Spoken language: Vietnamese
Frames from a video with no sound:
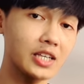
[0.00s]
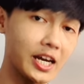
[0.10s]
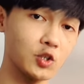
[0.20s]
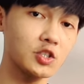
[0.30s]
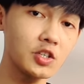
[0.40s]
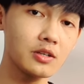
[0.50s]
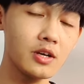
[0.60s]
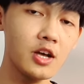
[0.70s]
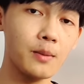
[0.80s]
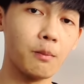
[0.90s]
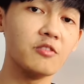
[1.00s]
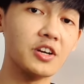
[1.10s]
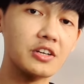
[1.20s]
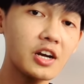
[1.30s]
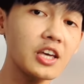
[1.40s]
thay đổi trước bởi
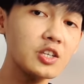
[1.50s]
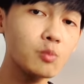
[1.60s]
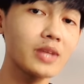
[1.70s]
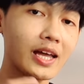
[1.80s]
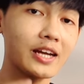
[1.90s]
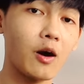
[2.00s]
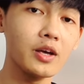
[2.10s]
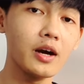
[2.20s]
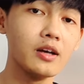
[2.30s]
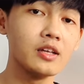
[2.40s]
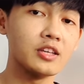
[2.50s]
vì khi chúng ta thay đổi á,